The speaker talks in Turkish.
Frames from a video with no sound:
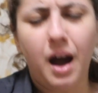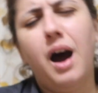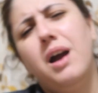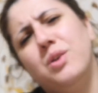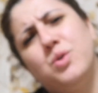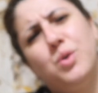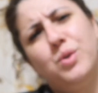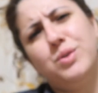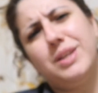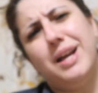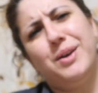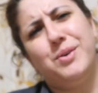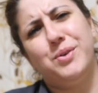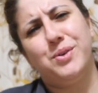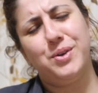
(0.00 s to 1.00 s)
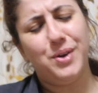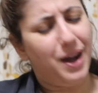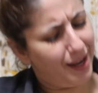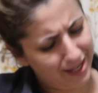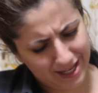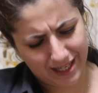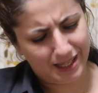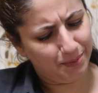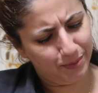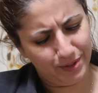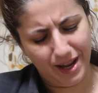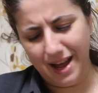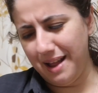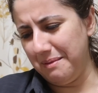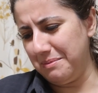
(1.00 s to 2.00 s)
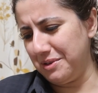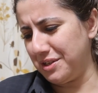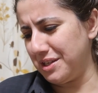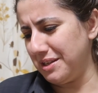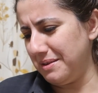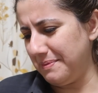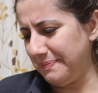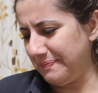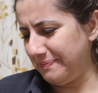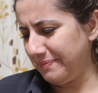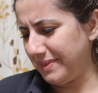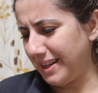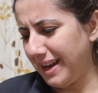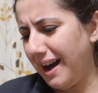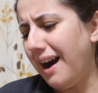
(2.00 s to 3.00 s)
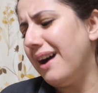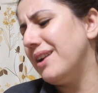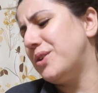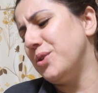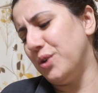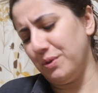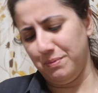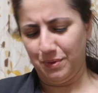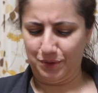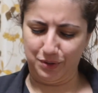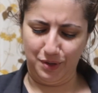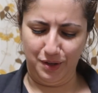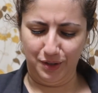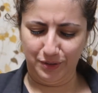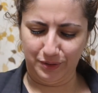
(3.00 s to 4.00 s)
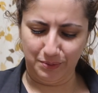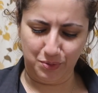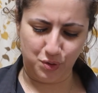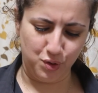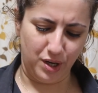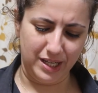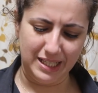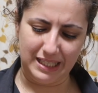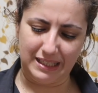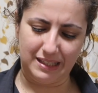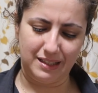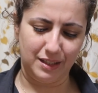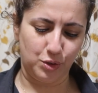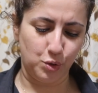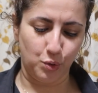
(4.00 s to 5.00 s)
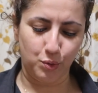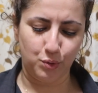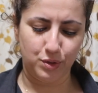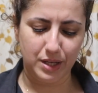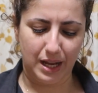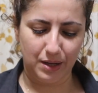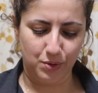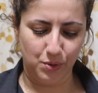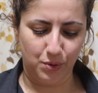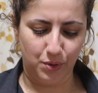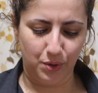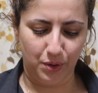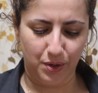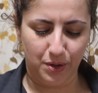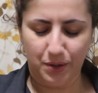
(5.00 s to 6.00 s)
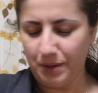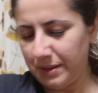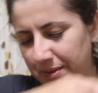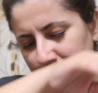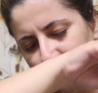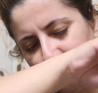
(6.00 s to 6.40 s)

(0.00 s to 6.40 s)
Ay çok güzel kokuyor. Ay iyi ki bunu almışım. Ay çok mutlu oldum. Şu an ikisi de çok güzel kokuyor.